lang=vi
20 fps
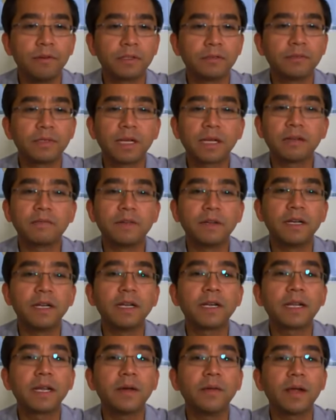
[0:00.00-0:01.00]
mà chúng ta cần phải
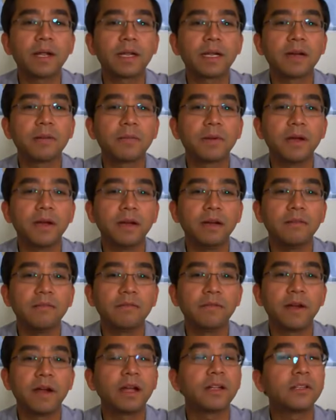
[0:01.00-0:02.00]
lên kế hoạch gặp gỡ
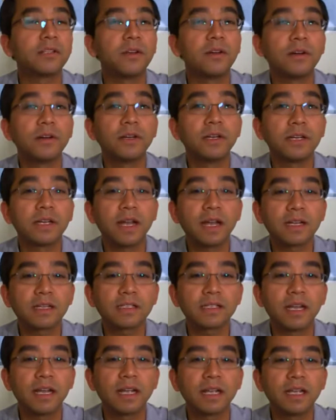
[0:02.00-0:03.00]
và cho người khác
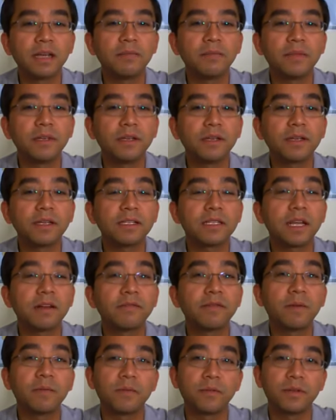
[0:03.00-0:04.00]
trải nghiệm những cái
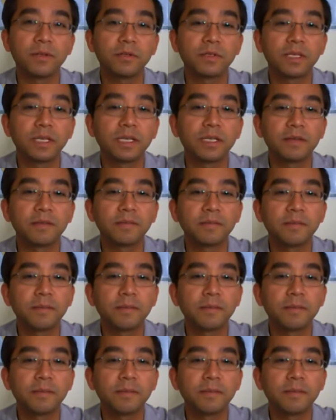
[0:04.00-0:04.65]
sản phẩm của Nuskin.